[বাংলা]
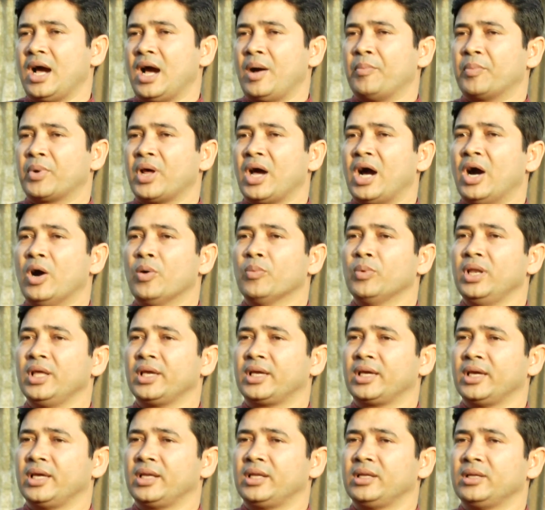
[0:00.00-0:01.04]
আমরা আওয়ামী
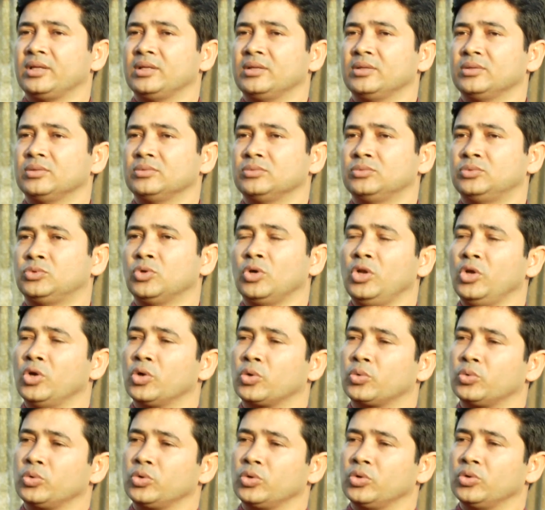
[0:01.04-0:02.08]
লীগের
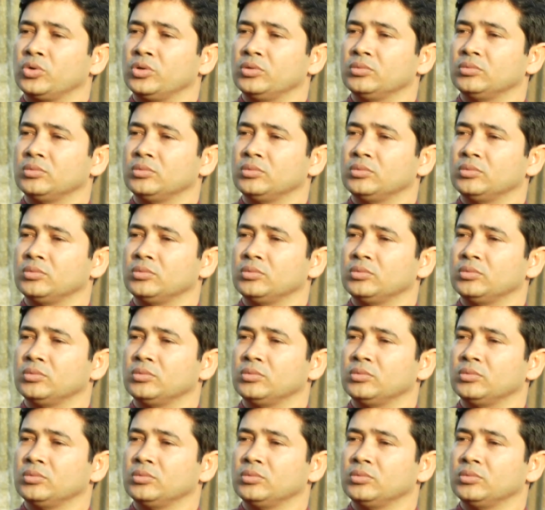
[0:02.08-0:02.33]
দলীয় কোনো